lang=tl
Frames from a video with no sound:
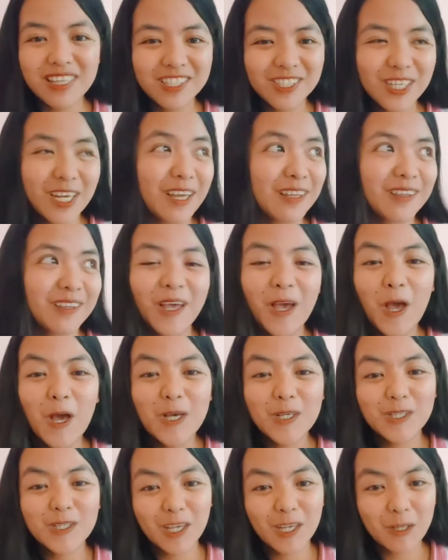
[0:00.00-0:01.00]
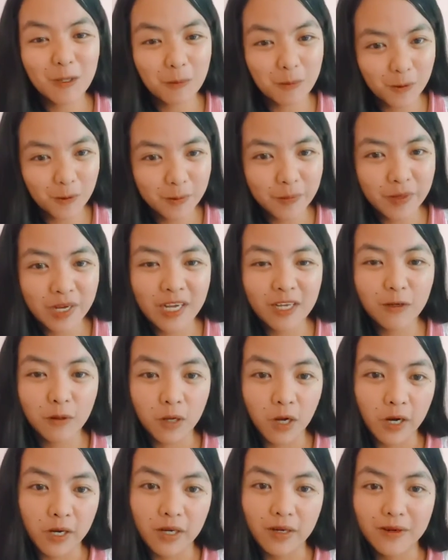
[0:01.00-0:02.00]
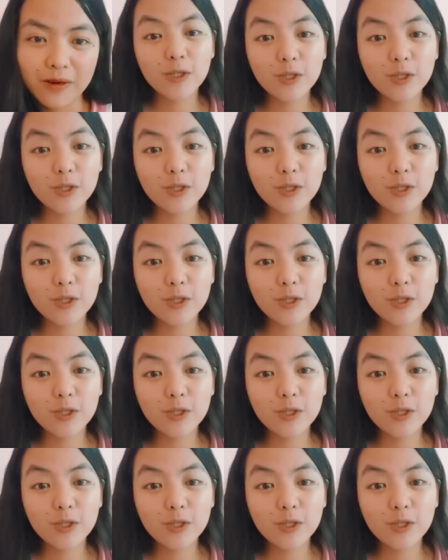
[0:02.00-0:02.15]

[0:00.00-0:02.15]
na dyan sa inyo pong mga lugar.